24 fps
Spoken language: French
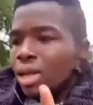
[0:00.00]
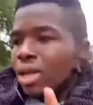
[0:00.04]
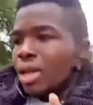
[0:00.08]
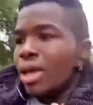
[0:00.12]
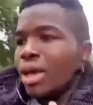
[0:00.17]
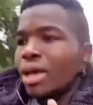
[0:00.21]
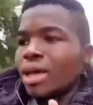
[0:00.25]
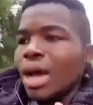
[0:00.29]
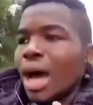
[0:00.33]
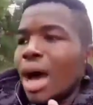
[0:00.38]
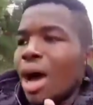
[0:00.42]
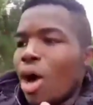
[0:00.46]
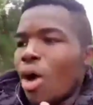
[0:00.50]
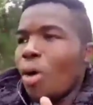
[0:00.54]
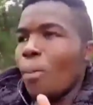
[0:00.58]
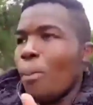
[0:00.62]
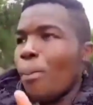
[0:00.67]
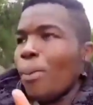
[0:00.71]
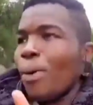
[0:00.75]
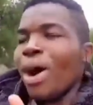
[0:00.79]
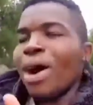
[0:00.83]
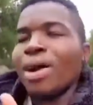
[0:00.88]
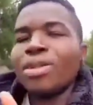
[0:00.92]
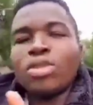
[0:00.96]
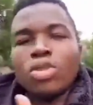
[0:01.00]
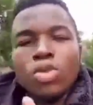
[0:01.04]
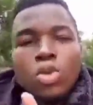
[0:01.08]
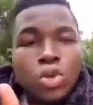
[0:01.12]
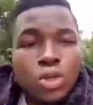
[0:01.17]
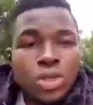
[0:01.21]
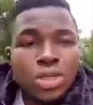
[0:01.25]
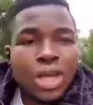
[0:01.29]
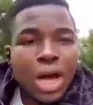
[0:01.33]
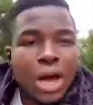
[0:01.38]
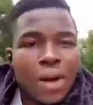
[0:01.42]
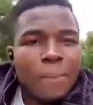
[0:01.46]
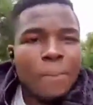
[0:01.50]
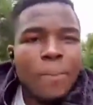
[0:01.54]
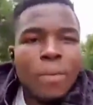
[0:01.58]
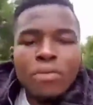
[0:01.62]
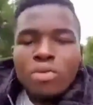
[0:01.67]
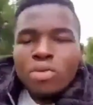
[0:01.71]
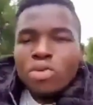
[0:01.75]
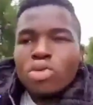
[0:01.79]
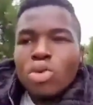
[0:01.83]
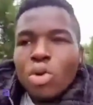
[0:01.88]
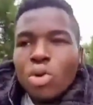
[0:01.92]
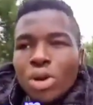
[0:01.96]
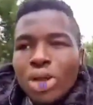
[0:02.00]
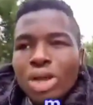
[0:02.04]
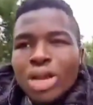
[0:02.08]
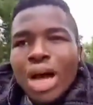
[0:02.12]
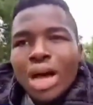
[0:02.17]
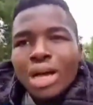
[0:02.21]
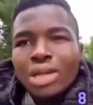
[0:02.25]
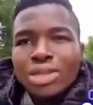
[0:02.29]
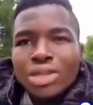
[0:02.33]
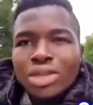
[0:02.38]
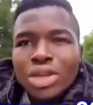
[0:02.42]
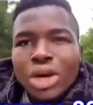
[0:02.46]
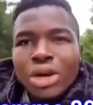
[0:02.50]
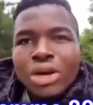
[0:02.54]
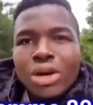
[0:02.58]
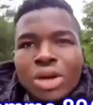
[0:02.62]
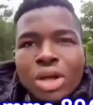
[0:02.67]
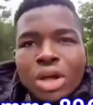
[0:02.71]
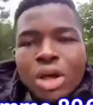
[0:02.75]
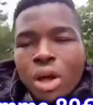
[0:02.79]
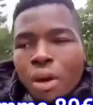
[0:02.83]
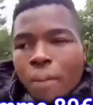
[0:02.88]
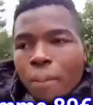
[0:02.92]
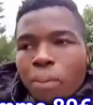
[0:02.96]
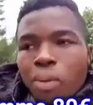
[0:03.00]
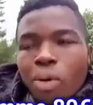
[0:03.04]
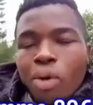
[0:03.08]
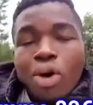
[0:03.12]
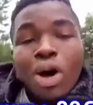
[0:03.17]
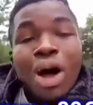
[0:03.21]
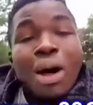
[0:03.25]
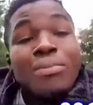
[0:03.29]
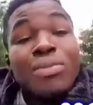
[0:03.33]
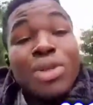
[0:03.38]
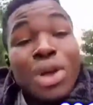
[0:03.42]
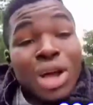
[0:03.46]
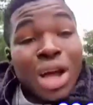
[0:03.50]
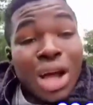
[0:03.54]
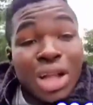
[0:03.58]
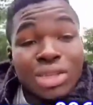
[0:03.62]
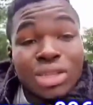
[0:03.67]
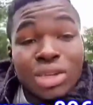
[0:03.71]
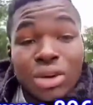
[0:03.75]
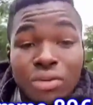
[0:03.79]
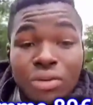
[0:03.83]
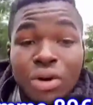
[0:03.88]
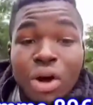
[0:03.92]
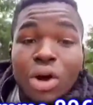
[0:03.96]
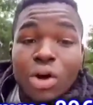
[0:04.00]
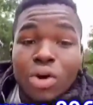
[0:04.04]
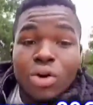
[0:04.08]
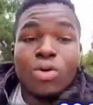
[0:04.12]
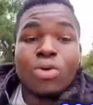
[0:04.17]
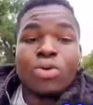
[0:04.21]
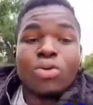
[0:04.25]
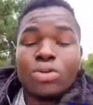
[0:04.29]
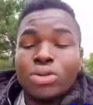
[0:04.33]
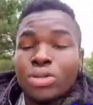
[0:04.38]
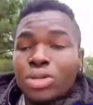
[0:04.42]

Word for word: Et quand on prend tout ça pour vous donner dans un programme de 80 euros,